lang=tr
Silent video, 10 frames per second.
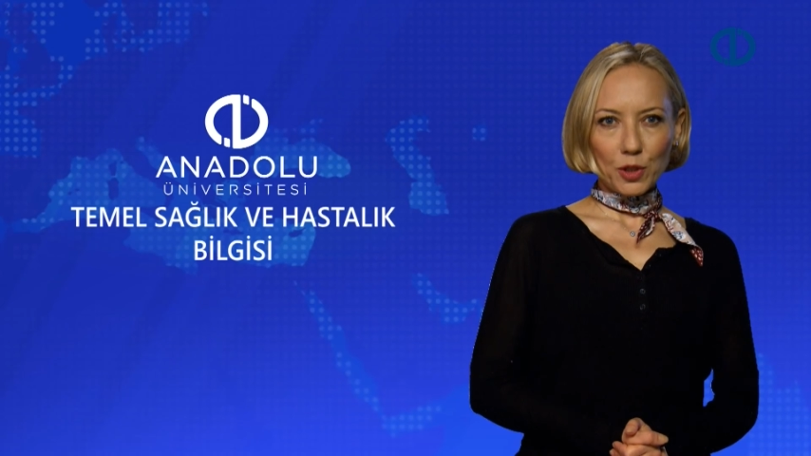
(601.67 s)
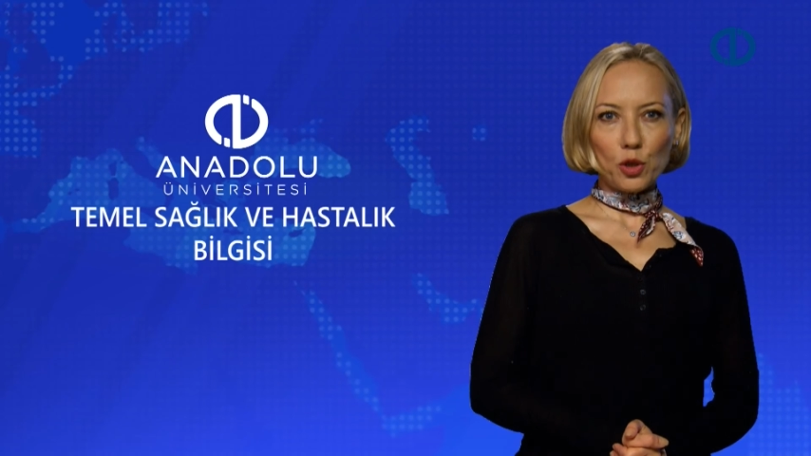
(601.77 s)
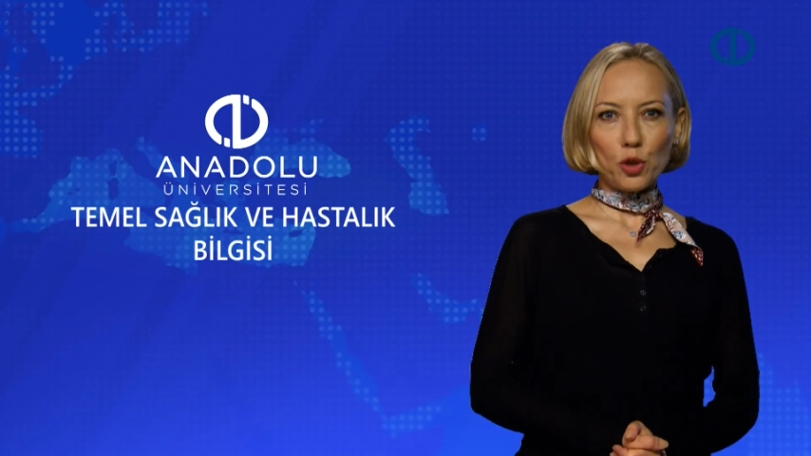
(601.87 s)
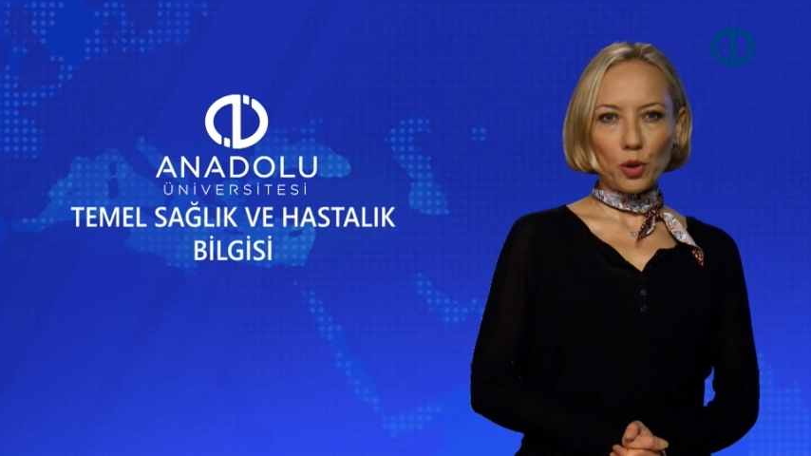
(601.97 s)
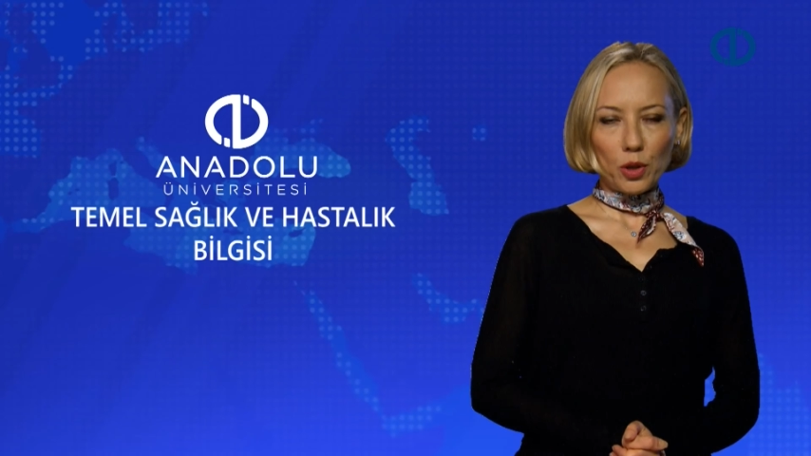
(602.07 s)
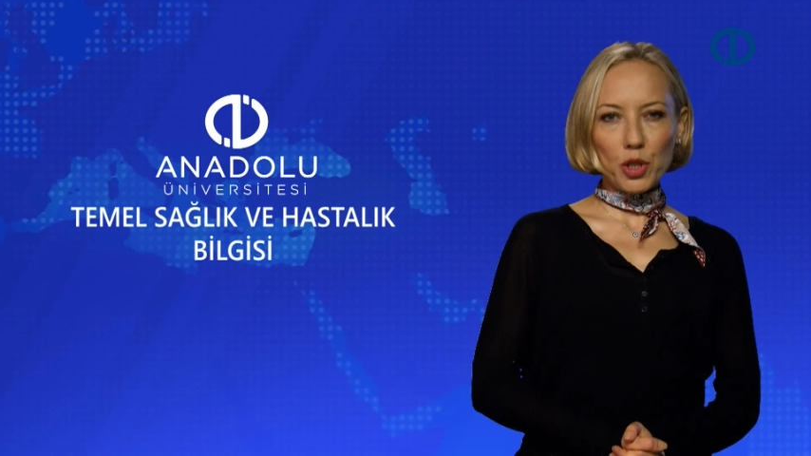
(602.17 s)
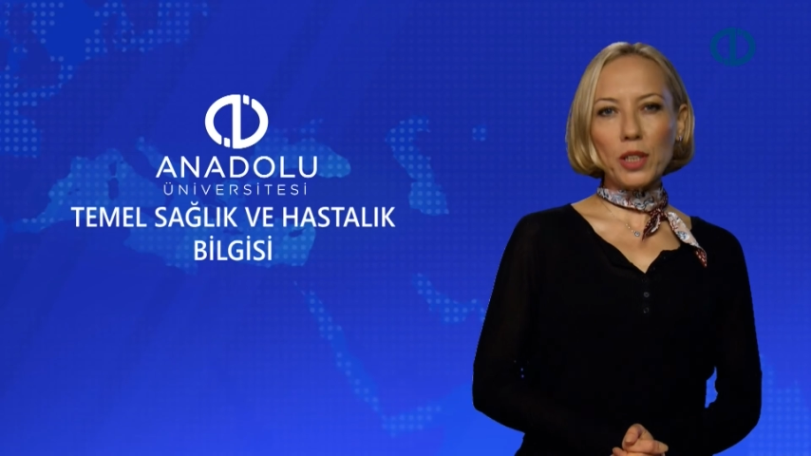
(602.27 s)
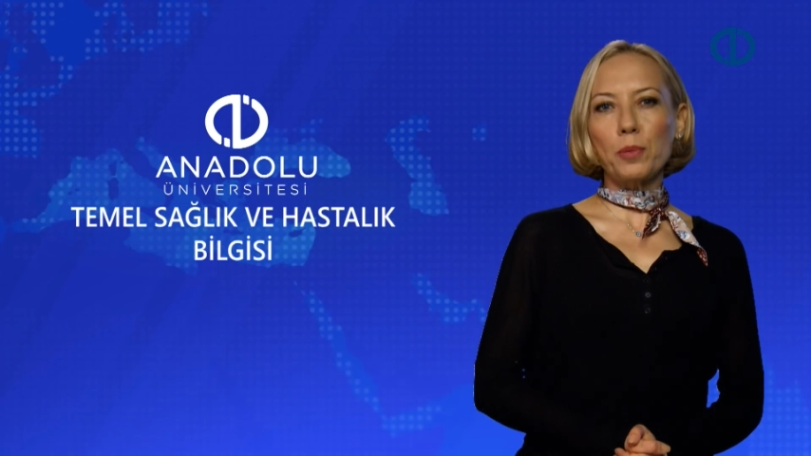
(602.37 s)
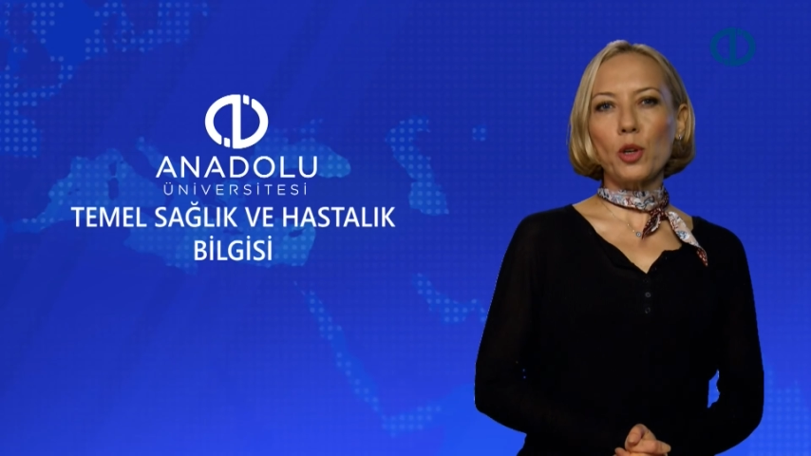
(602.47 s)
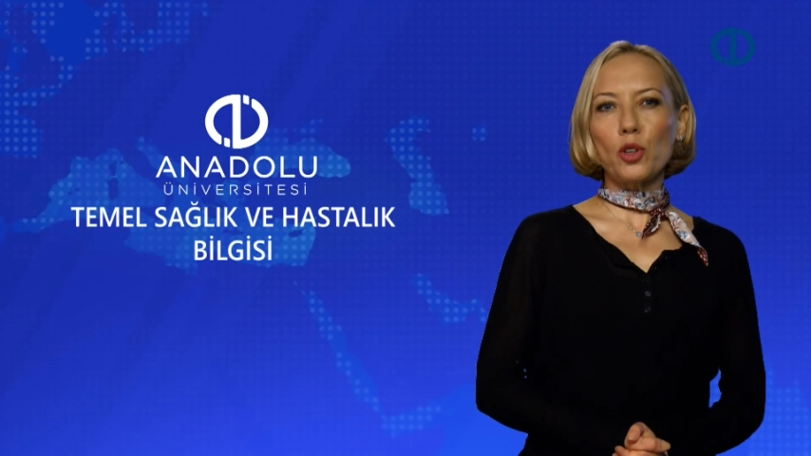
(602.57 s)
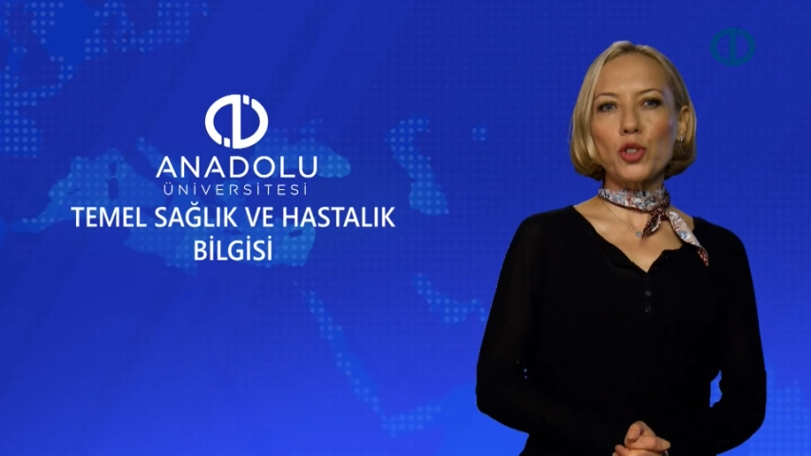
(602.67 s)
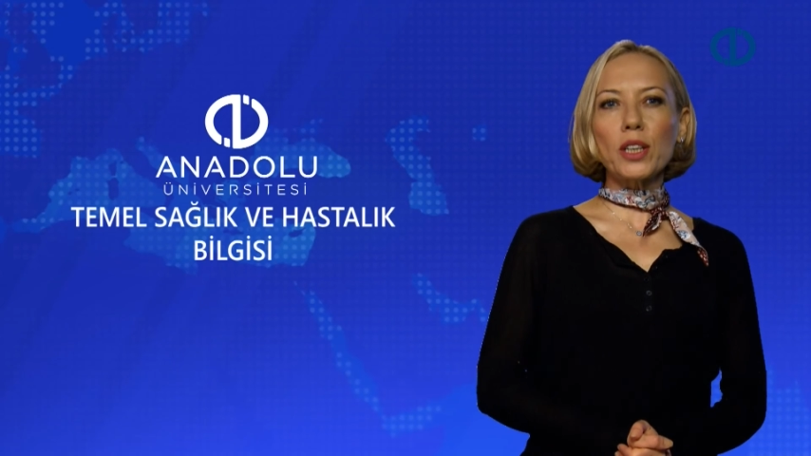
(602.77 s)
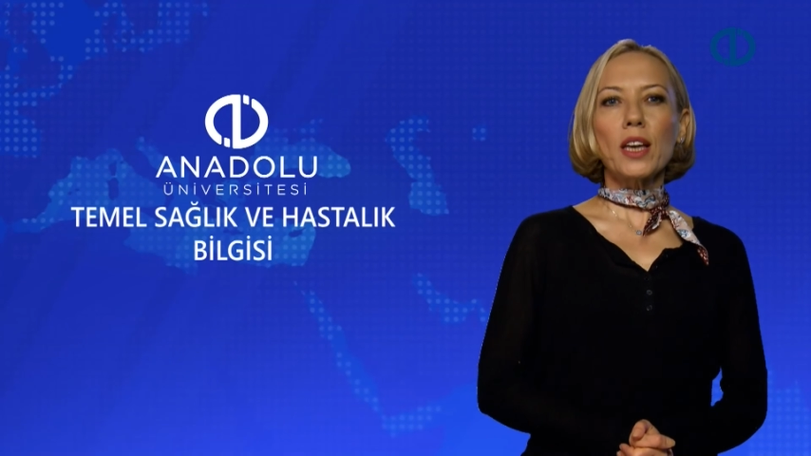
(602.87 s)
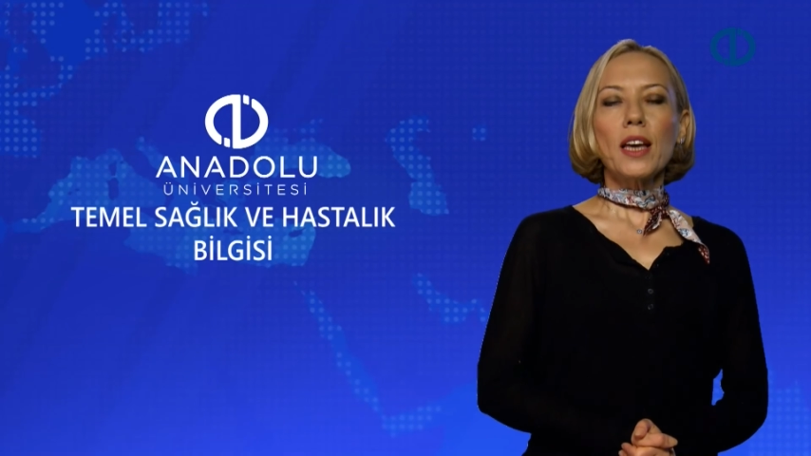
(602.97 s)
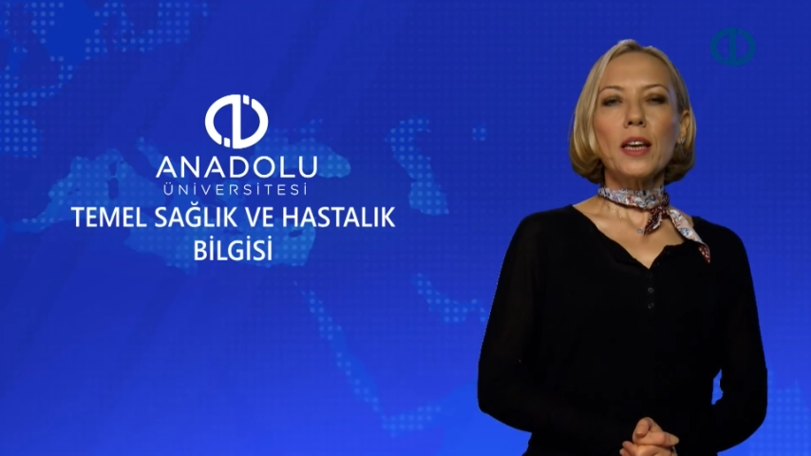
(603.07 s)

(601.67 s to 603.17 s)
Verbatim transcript: Kronolojik, biyolojik,